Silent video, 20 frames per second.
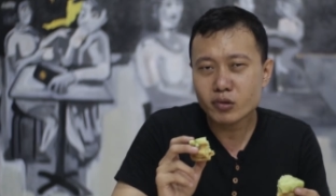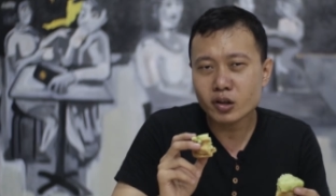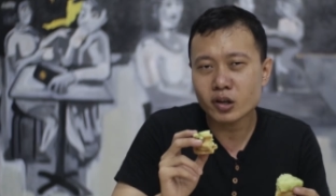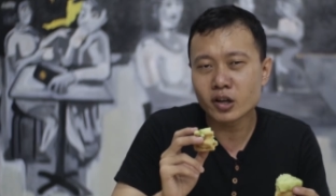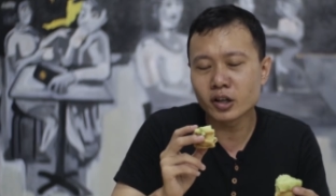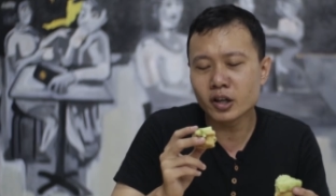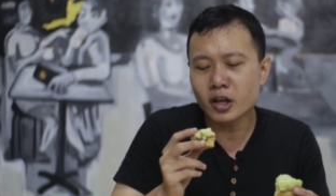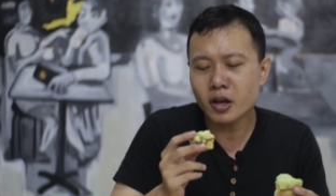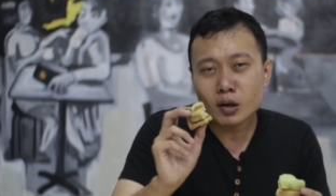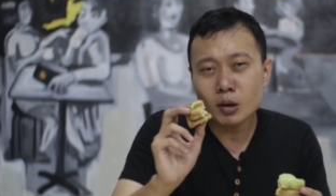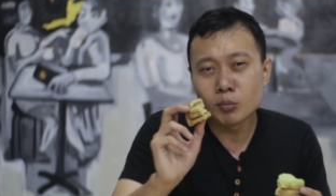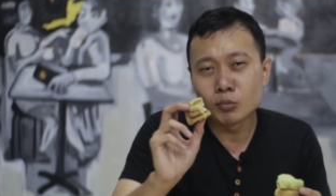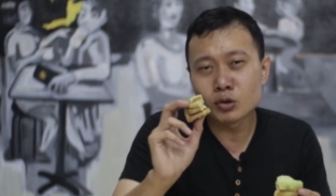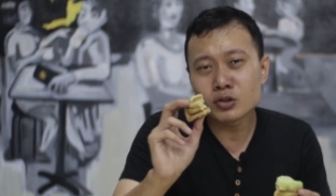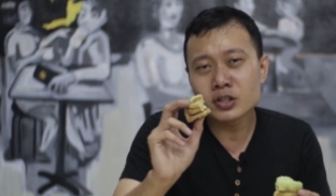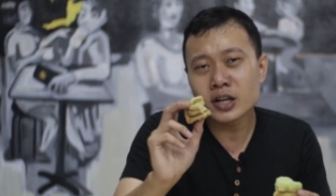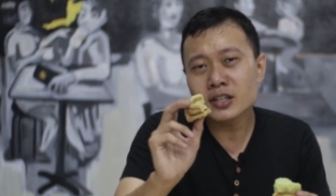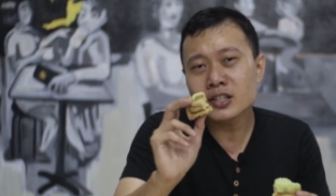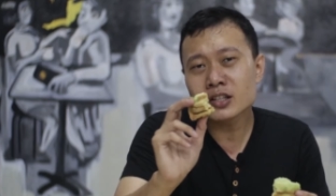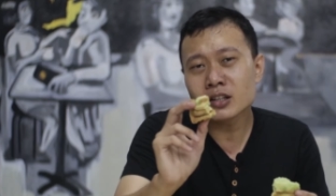jadi menurut
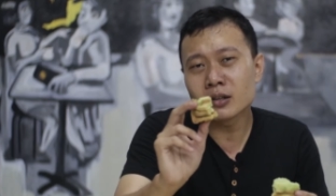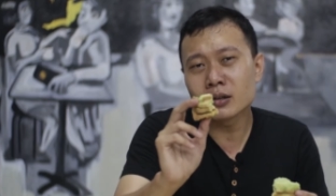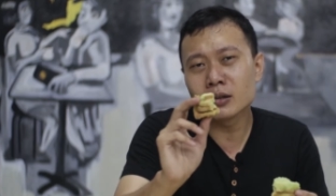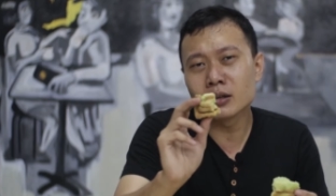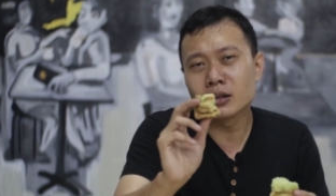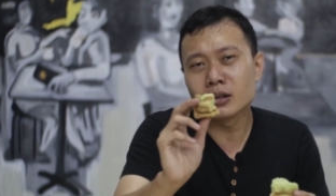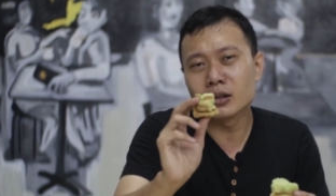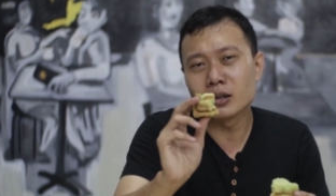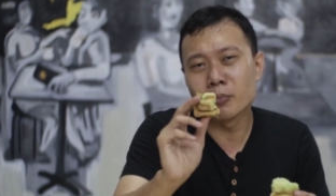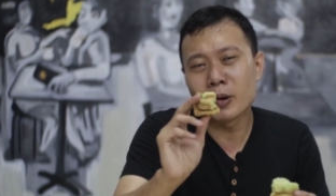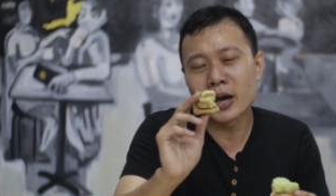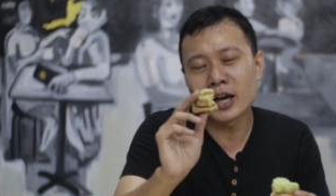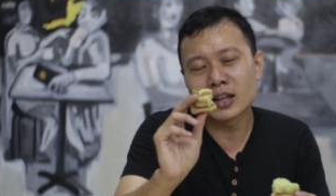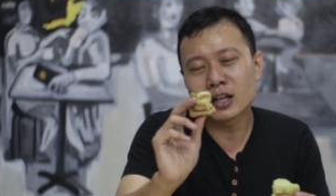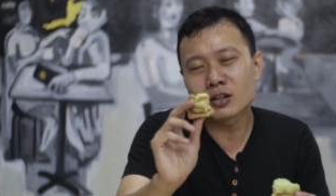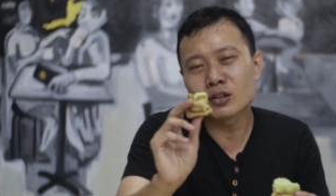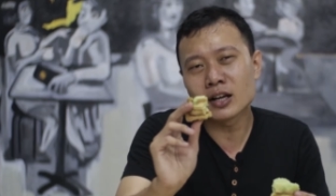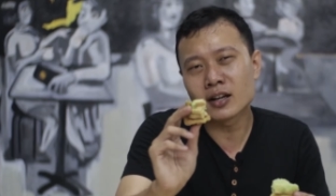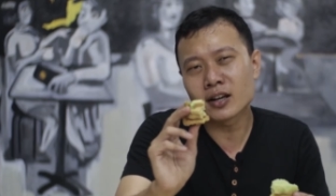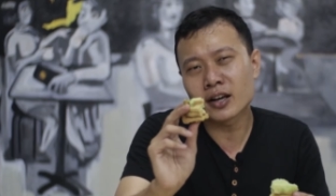saya sih lebih
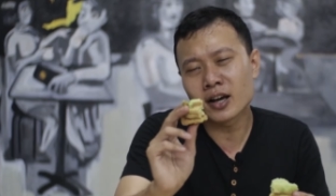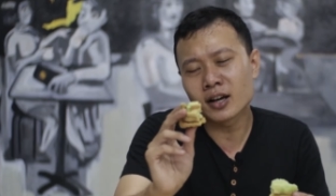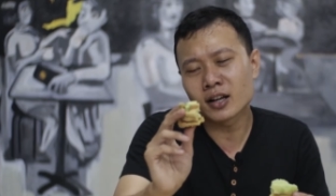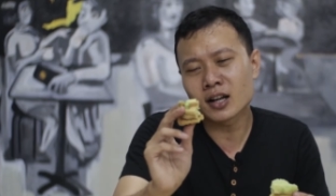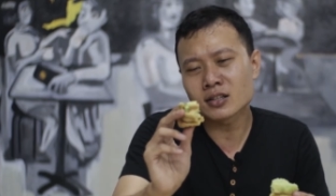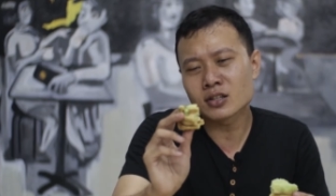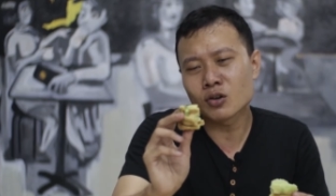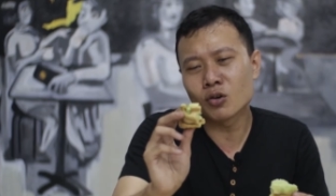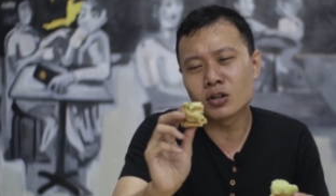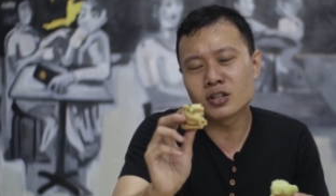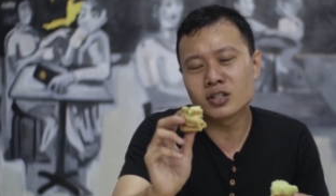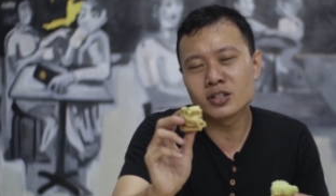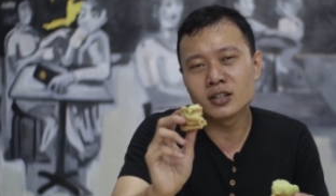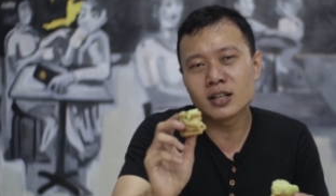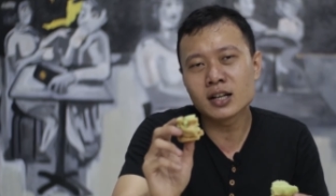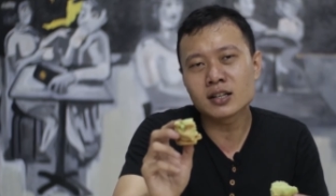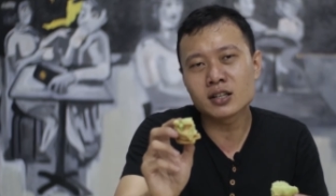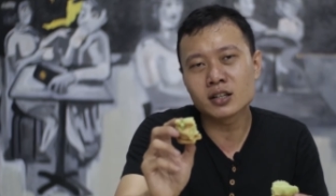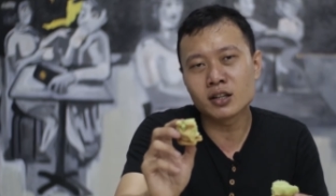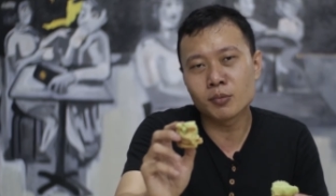enak yang rasa
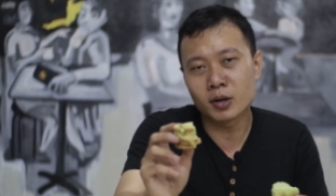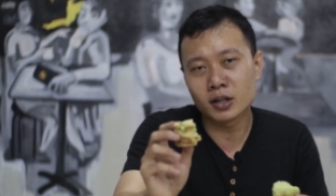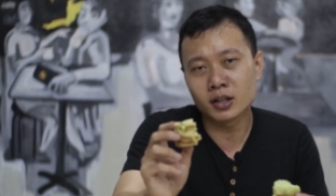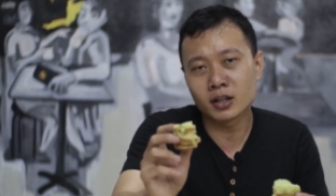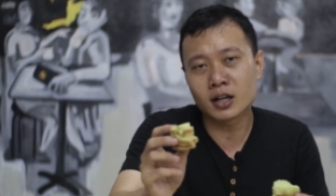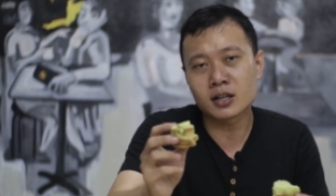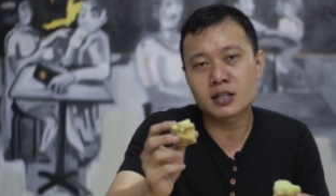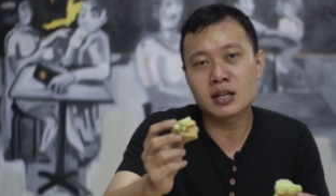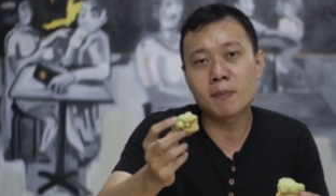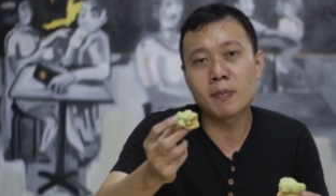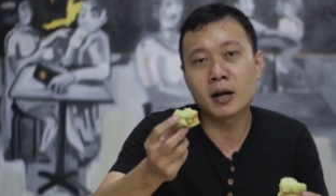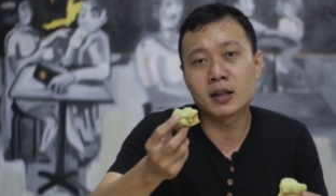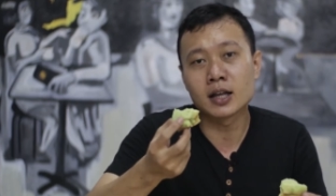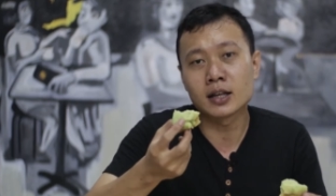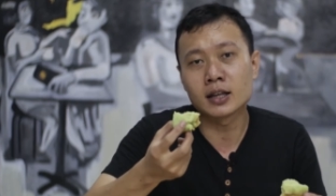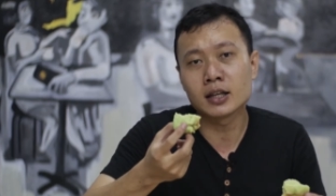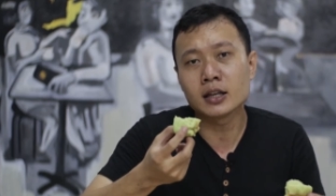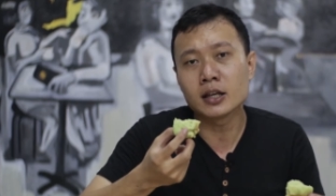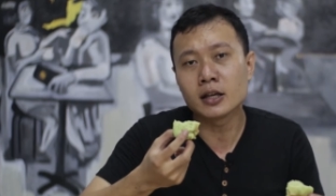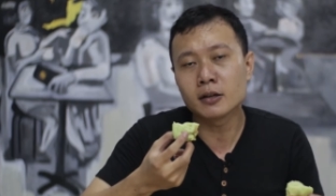original sih dibanding rasa pandan
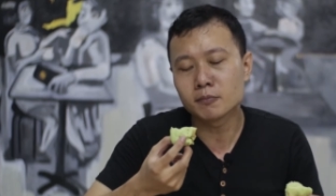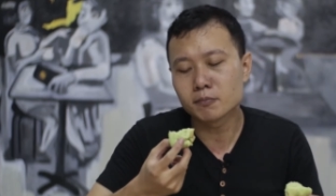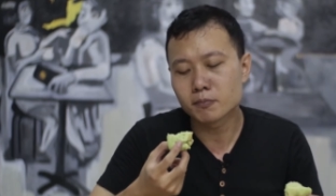ini